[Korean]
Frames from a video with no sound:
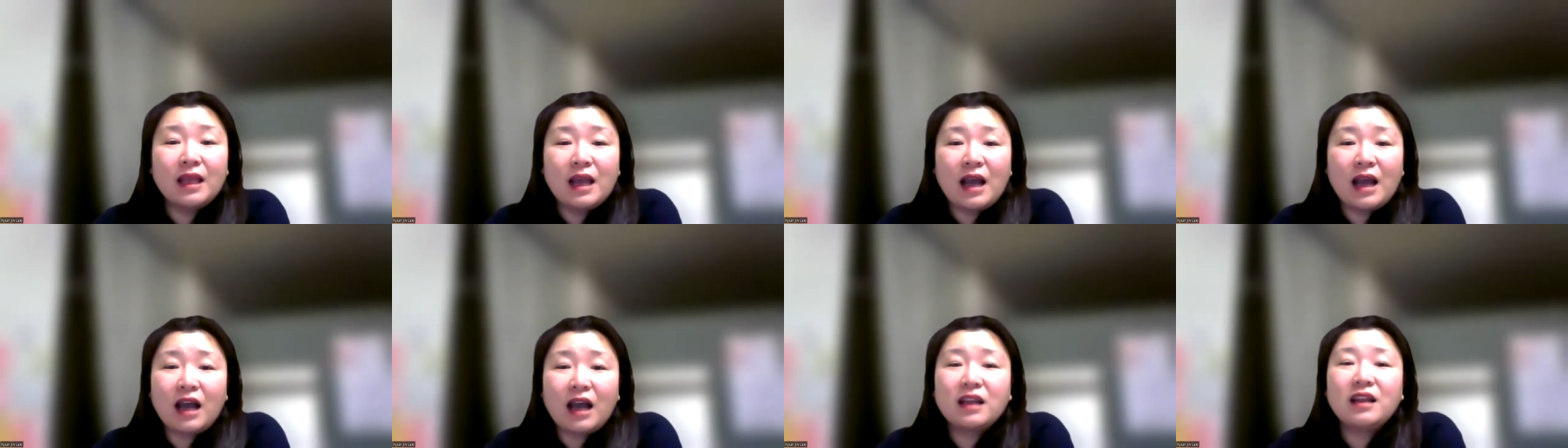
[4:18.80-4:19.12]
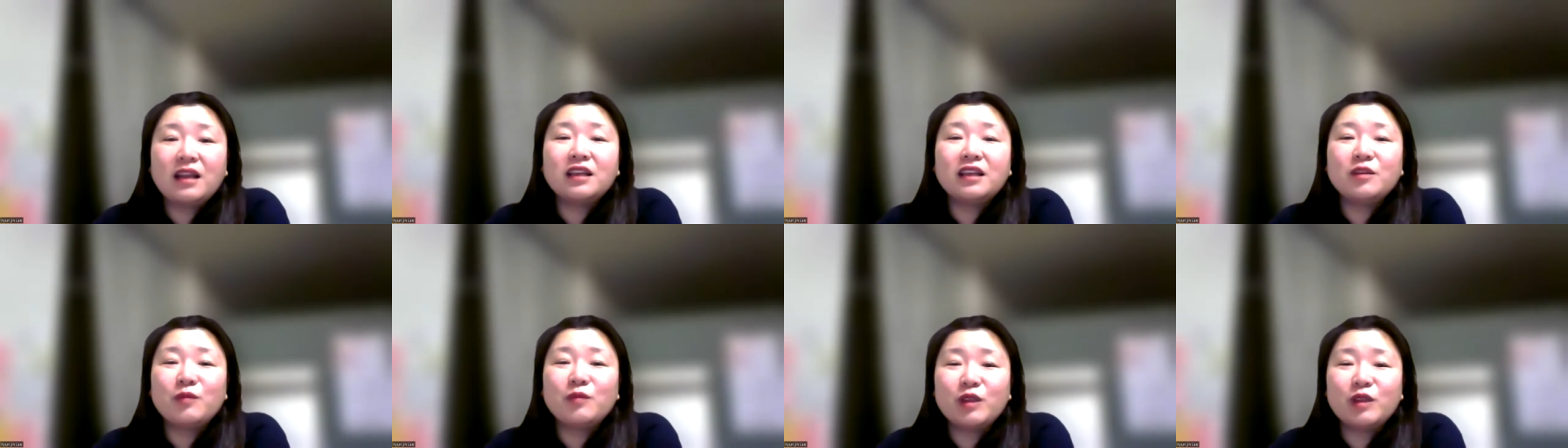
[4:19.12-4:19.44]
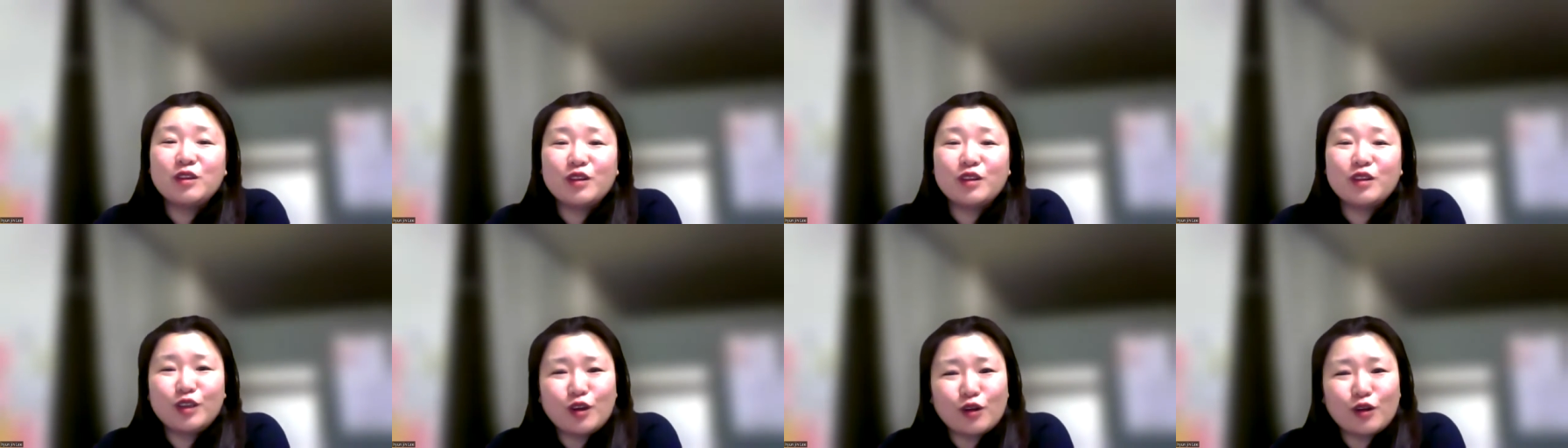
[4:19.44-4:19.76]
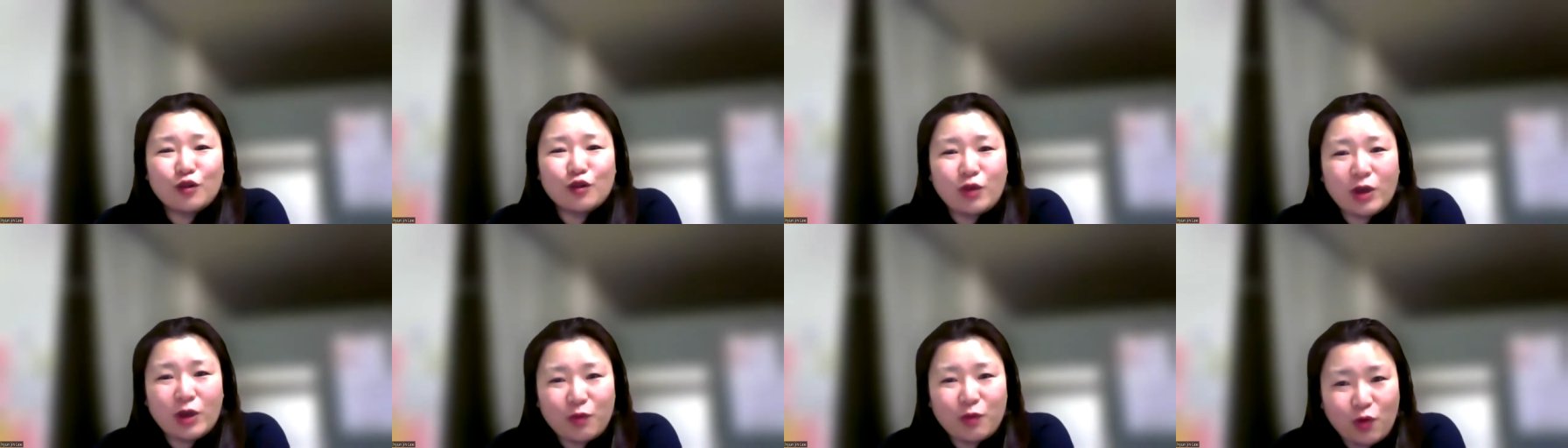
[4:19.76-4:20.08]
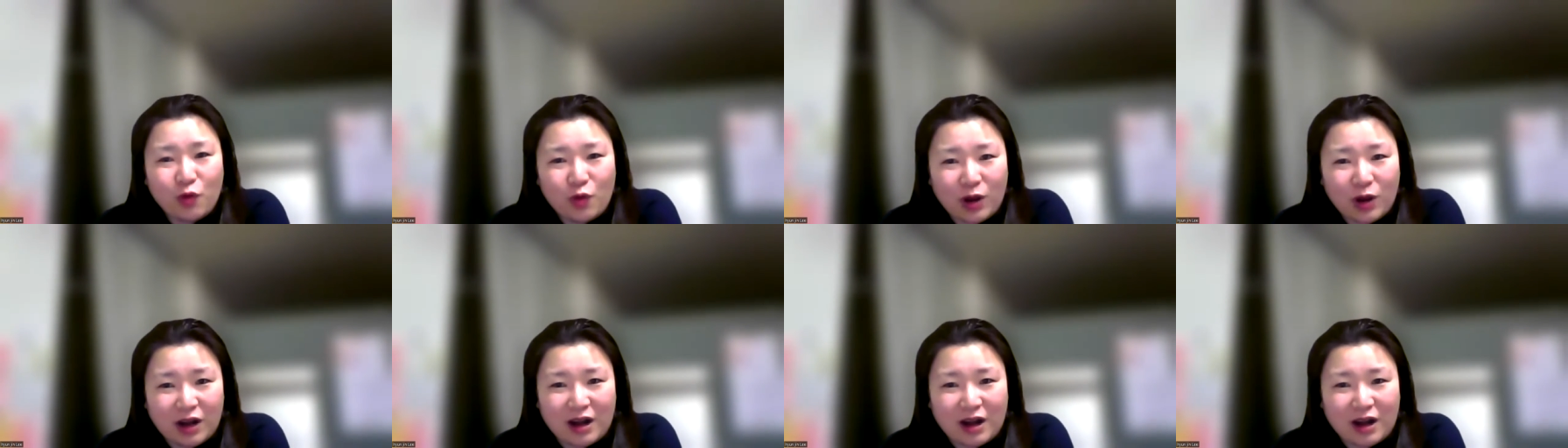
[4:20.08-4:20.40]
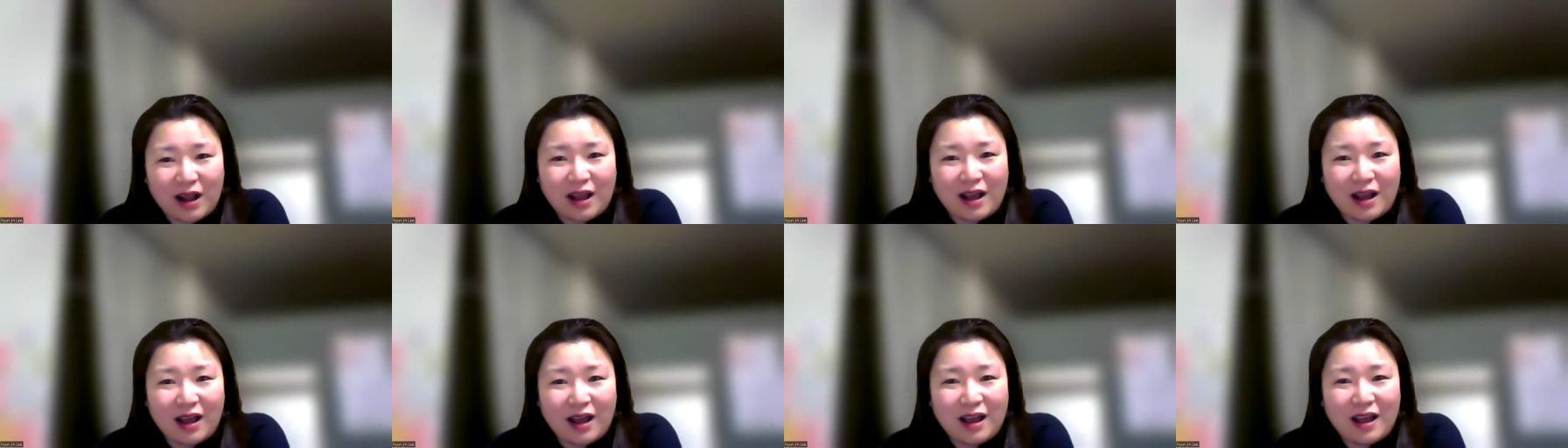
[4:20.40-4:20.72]
하나님의 능력을
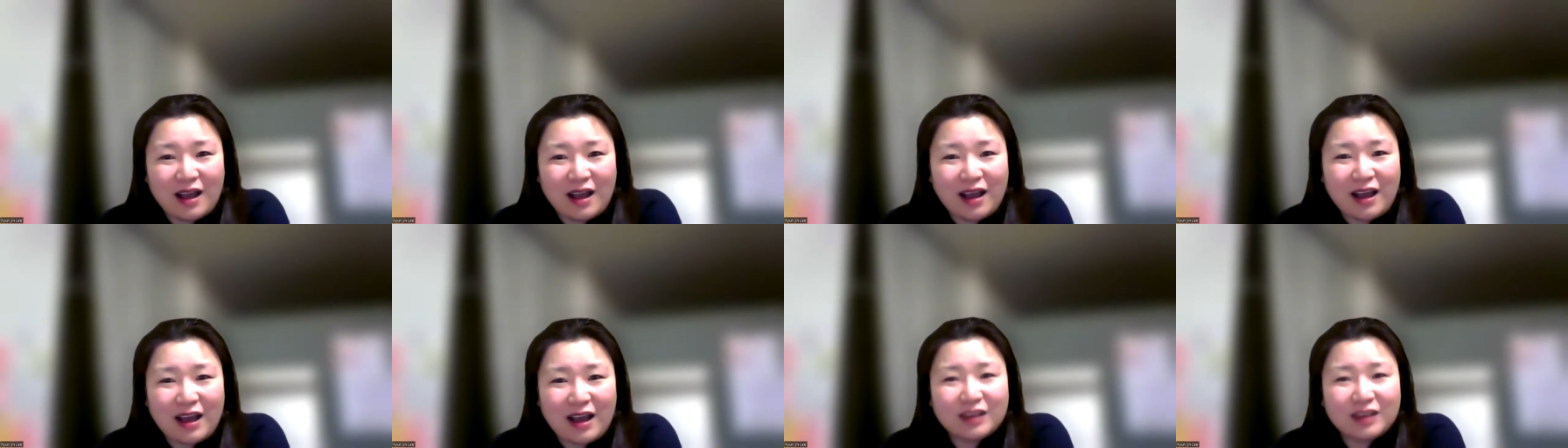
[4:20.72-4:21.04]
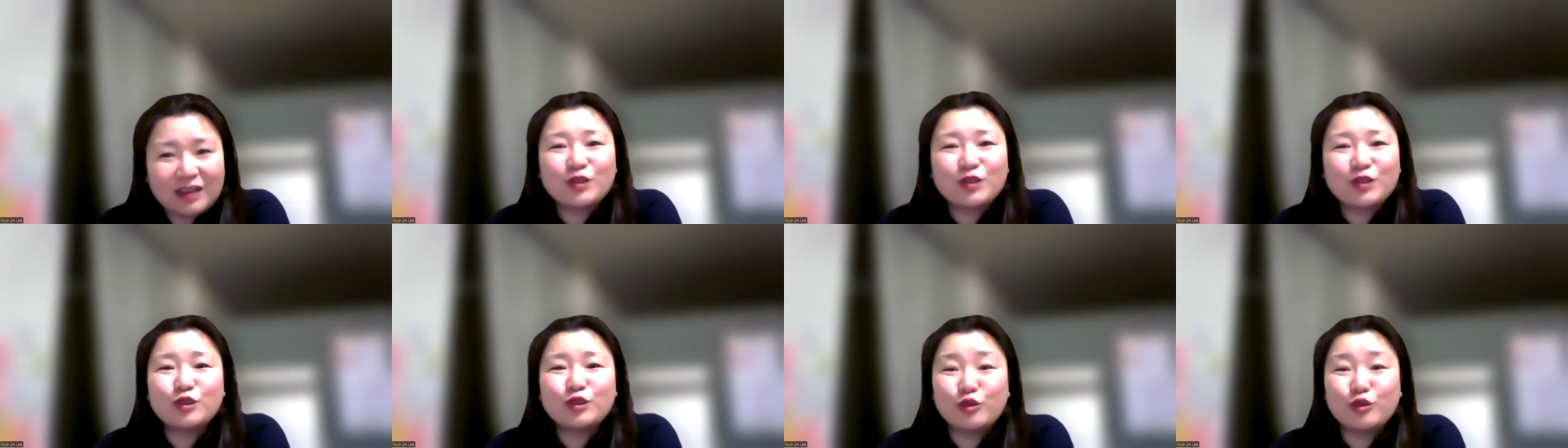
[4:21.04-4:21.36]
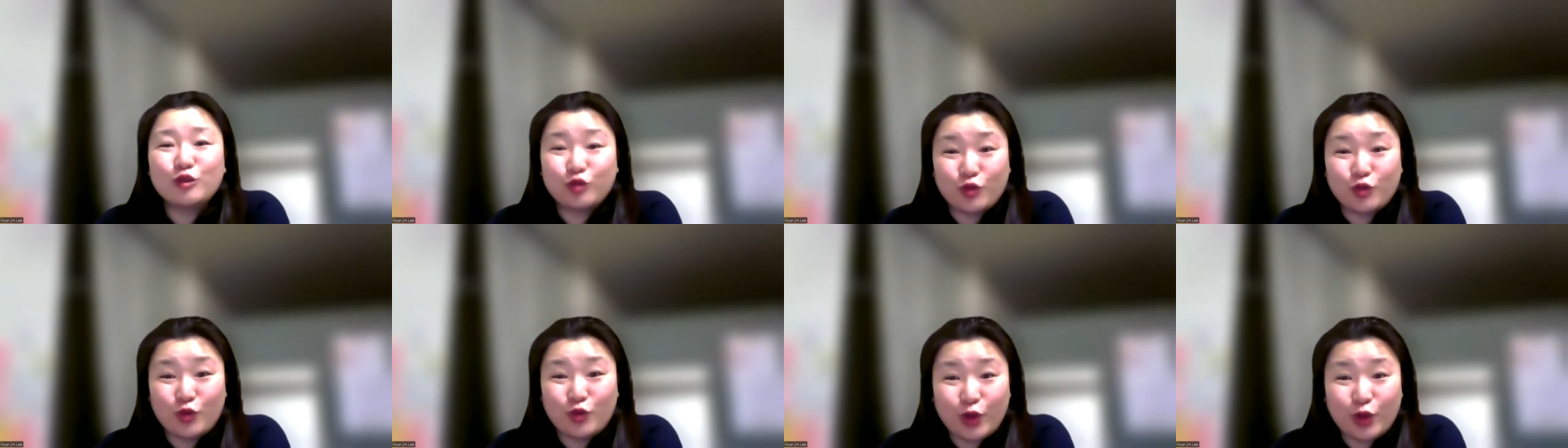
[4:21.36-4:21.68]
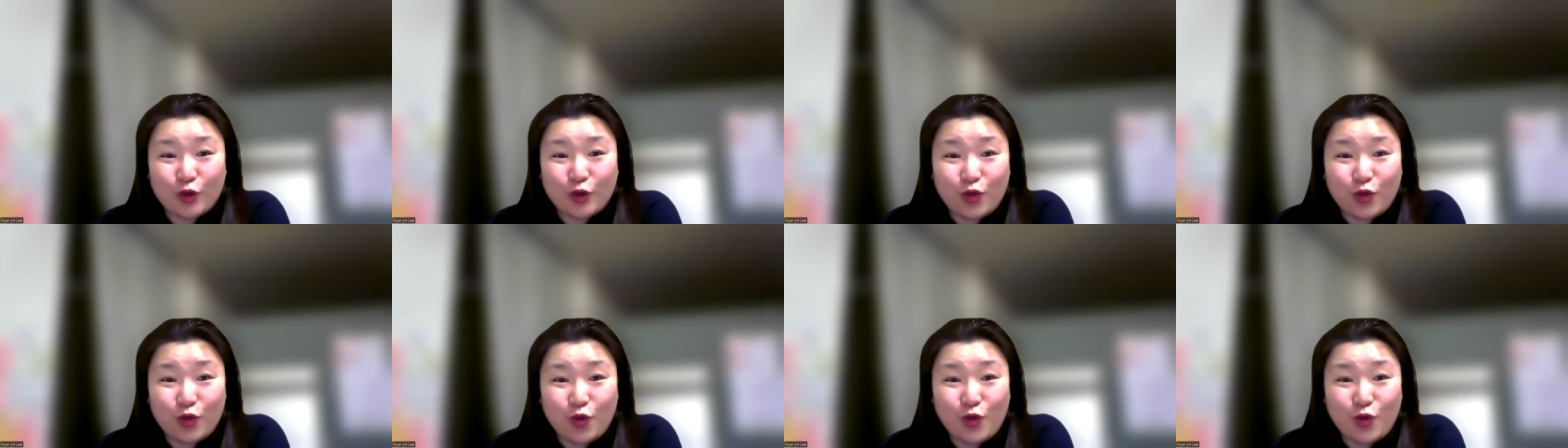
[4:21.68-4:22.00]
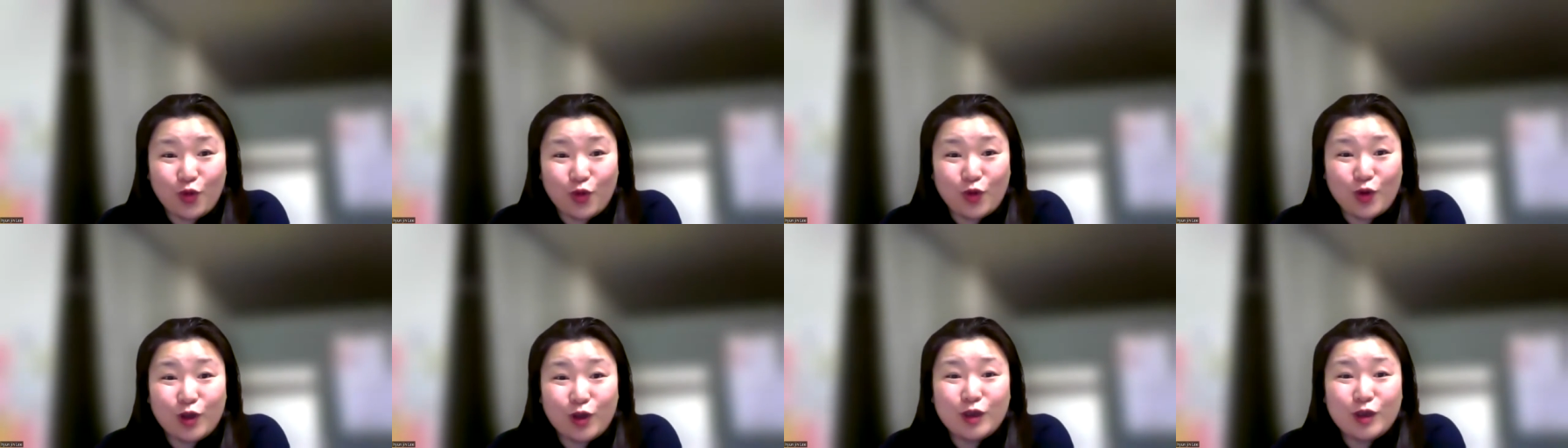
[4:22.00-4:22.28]
회복하라 하셨을 수도 있고